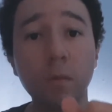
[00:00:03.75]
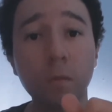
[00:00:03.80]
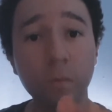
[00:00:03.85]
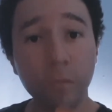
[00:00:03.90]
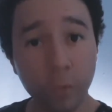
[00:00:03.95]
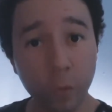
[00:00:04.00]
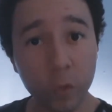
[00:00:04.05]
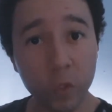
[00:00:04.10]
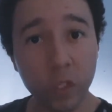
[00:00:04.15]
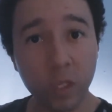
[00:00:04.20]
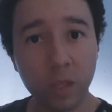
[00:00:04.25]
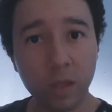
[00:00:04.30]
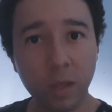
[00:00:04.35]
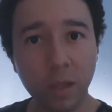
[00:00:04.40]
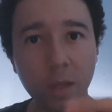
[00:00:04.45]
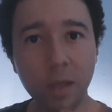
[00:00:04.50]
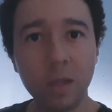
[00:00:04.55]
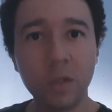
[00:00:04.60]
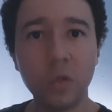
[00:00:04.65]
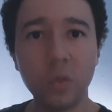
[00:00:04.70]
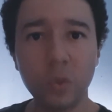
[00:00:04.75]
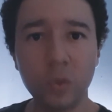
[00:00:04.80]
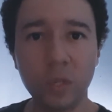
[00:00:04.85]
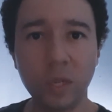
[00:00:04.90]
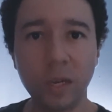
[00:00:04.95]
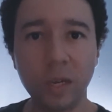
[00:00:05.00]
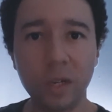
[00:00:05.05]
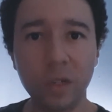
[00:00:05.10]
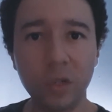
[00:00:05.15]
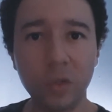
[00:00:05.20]
Você tem as suas
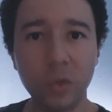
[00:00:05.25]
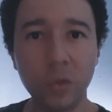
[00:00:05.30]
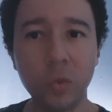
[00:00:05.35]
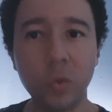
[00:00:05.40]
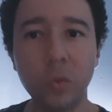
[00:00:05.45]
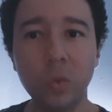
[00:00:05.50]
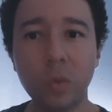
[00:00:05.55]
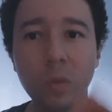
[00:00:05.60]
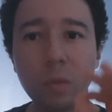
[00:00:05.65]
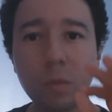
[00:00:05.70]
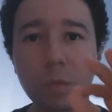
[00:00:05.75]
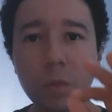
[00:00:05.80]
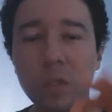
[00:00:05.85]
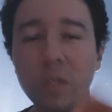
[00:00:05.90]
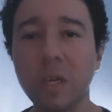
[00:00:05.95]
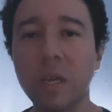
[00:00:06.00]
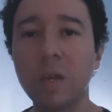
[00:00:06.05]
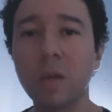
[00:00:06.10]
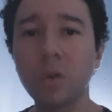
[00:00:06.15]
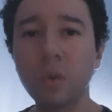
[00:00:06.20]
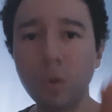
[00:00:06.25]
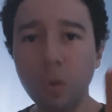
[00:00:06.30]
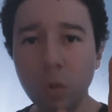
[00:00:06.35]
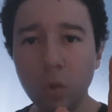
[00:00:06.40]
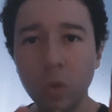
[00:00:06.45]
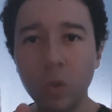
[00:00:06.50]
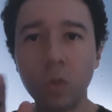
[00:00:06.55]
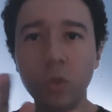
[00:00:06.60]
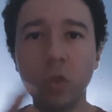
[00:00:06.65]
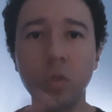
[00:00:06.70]
regras de ouro? Pois é,
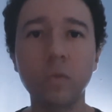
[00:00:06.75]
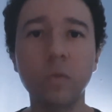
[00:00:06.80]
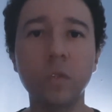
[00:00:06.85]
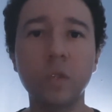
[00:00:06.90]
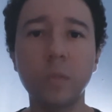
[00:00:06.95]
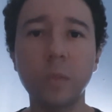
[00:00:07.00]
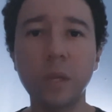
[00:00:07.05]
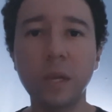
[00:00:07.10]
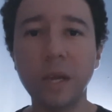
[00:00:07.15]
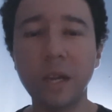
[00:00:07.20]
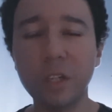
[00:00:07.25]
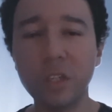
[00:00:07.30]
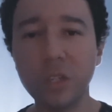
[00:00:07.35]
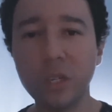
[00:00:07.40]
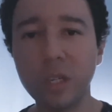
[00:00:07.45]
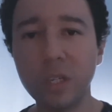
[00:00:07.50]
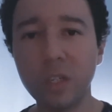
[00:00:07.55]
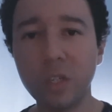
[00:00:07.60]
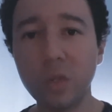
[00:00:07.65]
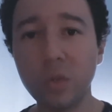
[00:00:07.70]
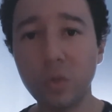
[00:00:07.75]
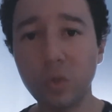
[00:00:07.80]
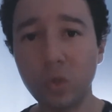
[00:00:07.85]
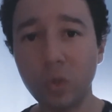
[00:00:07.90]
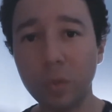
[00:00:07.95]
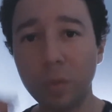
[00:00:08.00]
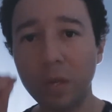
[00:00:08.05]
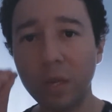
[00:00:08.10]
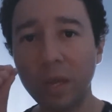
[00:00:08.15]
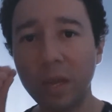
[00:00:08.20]
hoje eu vou explicar direitinho
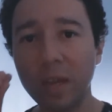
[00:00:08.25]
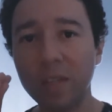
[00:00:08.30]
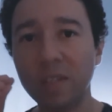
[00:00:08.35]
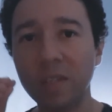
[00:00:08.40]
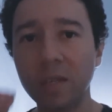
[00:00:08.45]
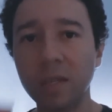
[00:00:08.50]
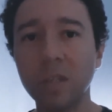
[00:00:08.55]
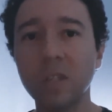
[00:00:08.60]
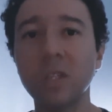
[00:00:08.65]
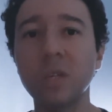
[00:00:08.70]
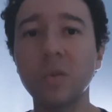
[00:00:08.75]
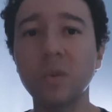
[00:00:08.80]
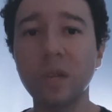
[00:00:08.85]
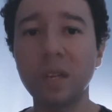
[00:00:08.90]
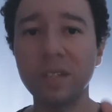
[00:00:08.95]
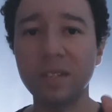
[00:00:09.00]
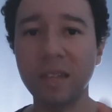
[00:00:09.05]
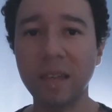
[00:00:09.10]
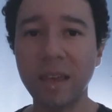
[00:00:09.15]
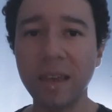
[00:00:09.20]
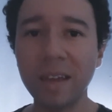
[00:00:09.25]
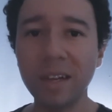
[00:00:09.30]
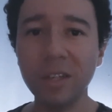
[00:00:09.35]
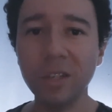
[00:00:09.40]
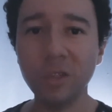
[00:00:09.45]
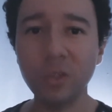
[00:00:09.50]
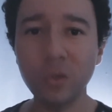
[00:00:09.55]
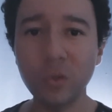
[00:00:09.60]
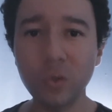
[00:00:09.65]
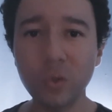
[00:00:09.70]
sobre essa questão das
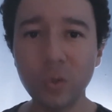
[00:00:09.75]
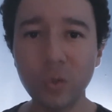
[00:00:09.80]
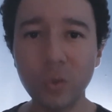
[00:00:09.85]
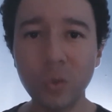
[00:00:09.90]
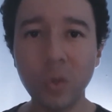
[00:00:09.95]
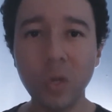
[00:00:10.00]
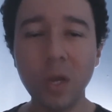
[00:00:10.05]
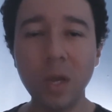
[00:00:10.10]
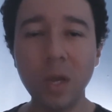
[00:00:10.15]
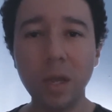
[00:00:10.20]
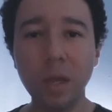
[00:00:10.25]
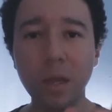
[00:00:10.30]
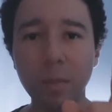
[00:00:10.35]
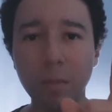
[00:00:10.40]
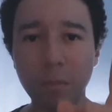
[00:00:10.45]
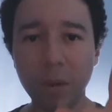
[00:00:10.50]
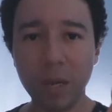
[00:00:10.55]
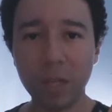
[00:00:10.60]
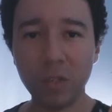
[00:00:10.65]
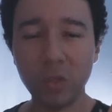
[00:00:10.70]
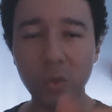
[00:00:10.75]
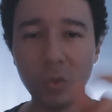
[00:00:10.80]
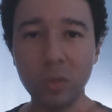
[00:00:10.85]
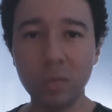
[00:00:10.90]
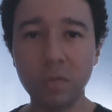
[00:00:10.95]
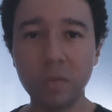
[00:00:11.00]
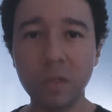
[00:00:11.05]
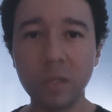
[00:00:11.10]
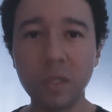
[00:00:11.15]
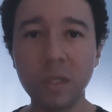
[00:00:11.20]
regras de ouro para a
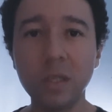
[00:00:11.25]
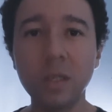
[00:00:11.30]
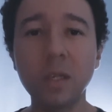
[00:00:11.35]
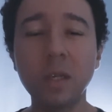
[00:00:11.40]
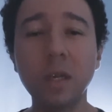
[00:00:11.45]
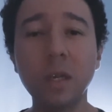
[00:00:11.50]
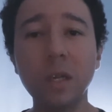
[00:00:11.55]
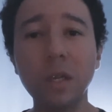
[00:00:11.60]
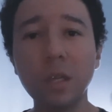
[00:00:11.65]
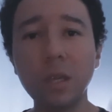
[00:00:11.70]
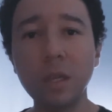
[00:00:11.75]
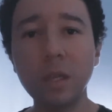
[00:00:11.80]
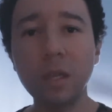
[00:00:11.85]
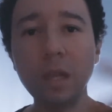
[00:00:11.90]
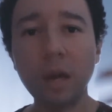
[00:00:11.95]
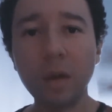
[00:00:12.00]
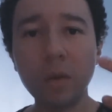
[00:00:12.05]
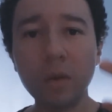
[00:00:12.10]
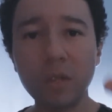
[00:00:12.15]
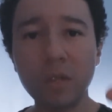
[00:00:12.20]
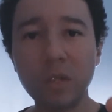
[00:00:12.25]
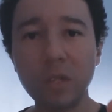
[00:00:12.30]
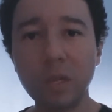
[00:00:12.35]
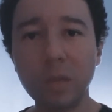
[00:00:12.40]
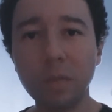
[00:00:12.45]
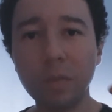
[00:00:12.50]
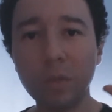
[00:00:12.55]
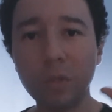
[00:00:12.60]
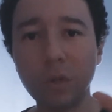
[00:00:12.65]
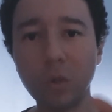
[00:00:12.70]
sua vida e dar um
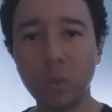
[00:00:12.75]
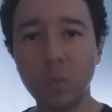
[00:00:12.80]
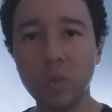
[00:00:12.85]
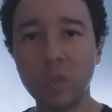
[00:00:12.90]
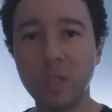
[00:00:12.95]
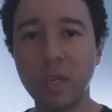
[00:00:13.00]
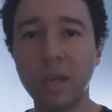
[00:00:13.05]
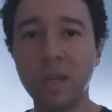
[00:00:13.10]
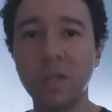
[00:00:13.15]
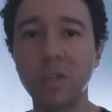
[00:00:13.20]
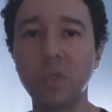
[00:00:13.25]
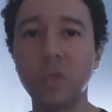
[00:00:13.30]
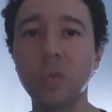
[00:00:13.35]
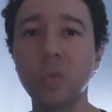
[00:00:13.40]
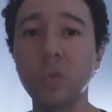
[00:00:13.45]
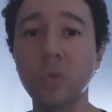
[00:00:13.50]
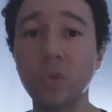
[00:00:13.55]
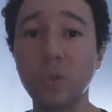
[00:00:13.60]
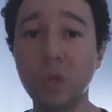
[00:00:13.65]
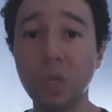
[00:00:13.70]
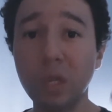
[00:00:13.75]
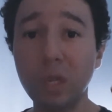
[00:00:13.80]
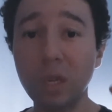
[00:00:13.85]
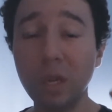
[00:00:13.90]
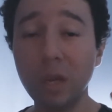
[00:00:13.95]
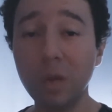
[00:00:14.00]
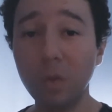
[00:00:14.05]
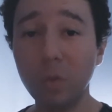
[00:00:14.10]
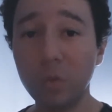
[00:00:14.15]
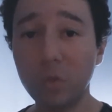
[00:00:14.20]
exemplo de algumas regras de ouro
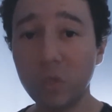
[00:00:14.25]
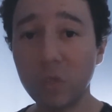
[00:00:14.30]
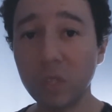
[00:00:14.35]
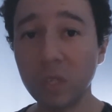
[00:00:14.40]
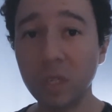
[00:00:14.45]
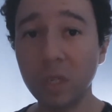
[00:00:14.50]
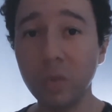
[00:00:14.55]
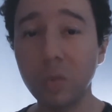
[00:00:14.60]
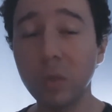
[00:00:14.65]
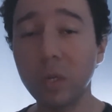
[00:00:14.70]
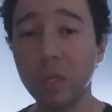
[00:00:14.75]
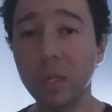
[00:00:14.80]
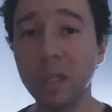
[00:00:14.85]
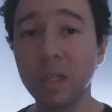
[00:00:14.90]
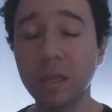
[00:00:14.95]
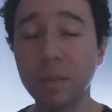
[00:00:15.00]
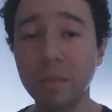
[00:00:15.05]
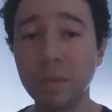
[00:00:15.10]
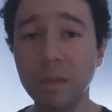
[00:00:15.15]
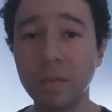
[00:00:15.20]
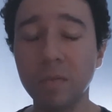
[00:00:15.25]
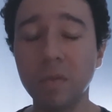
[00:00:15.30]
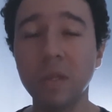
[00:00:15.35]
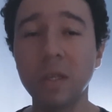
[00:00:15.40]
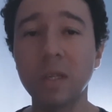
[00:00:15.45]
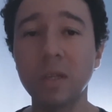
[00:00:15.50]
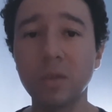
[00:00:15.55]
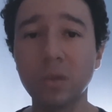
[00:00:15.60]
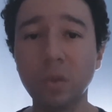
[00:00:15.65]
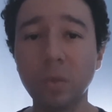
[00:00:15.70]
que eu sigo aqui na minha
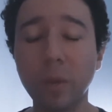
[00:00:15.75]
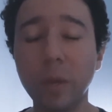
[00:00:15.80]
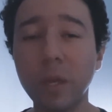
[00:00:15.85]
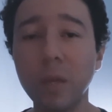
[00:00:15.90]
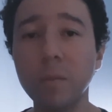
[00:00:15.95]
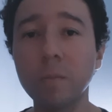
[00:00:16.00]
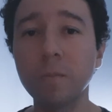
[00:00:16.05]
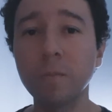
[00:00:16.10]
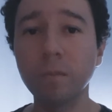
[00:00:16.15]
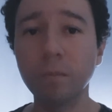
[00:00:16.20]
vida, tudo bem?